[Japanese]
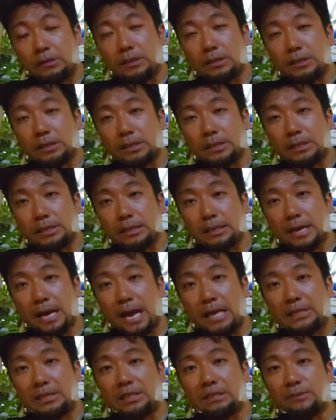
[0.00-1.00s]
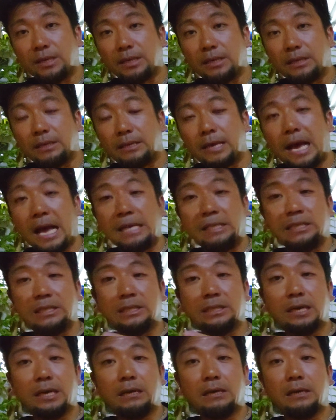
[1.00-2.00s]
ういう感じです。だから8時まで。で、8
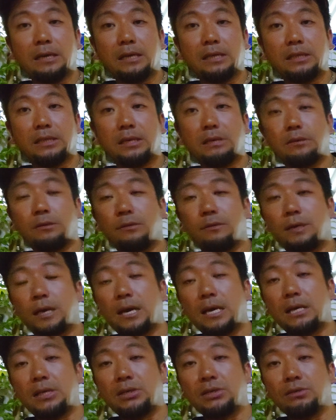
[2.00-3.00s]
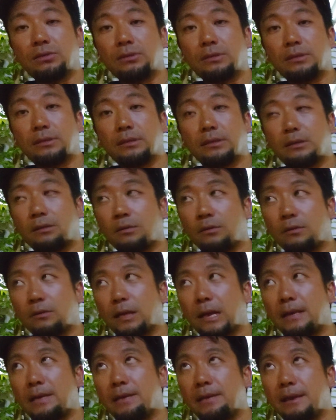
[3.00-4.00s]
時半から近くの会場を
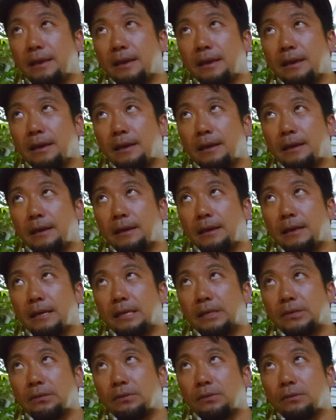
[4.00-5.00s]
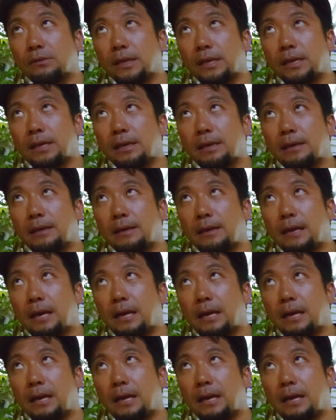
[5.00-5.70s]
借りて、そこで、